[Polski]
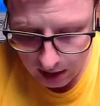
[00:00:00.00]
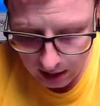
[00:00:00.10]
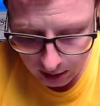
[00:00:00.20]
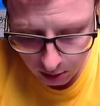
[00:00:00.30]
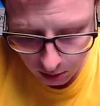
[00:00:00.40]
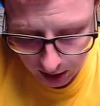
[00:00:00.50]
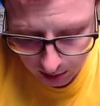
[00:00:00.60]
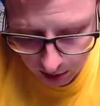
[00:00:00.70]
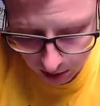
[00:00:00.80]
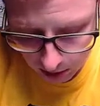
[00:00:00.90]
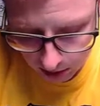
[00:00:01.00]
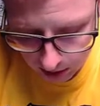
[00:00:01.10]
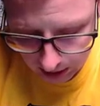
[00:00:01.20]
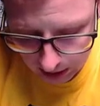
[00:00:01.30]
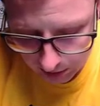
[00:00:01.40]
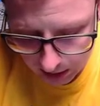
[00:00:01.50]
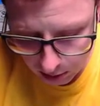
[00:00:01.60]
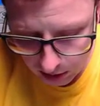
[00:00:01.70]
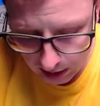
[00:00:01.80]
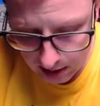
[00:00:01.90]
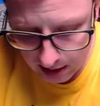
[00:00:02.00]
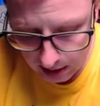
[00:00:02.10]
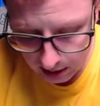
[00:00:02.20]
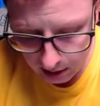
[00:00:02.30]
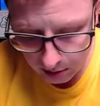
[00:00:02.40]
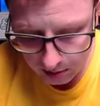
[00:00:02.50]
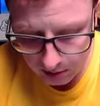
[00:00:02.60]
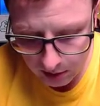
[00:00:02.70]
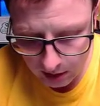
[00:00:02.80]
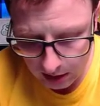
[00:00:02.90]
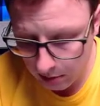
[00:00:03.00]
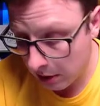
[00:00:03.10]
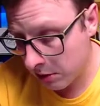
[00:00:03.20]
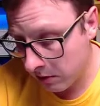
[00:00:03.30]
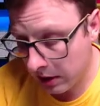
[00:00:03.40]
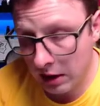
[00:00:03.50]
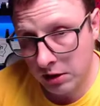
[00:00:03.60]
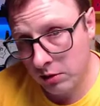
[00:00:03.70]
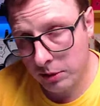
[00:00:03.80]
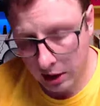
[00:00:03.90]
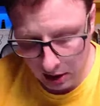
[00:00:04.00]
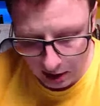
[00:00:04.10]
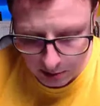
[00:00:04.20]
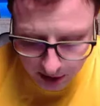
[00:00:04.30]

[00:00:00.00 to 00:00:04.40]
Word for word: Elektroujemność, tak jak widać tutaj na skali, e, na tym naszym wykresie, w sumie taki, taki